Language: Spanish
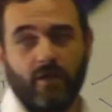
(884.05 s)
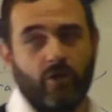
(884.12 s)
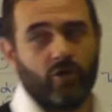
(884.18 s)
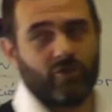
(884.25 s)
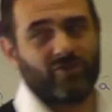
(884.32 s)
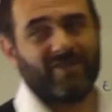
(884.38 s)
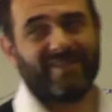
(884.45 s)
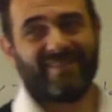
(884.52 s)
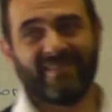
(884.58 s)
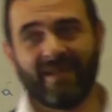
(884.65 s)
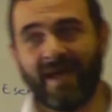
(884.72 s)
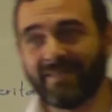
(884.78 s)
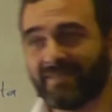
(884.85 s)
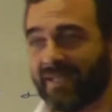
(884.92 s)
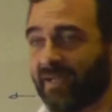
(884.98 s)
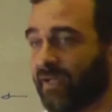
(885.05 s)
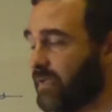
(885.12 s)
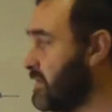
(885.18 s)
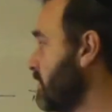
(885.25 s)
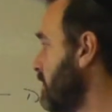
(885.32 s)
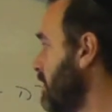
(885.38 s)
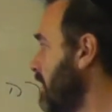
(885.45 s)
no se trata
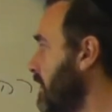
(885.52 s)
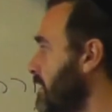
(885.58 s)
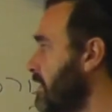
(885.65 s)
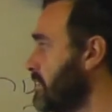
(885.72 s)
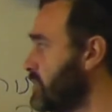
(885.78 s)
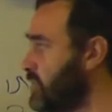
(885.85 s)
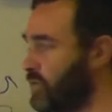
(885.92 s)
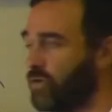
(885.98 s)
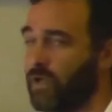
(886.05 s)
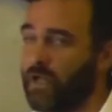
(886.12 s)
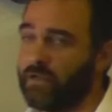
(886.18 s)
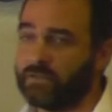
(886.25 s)
la tradición oral,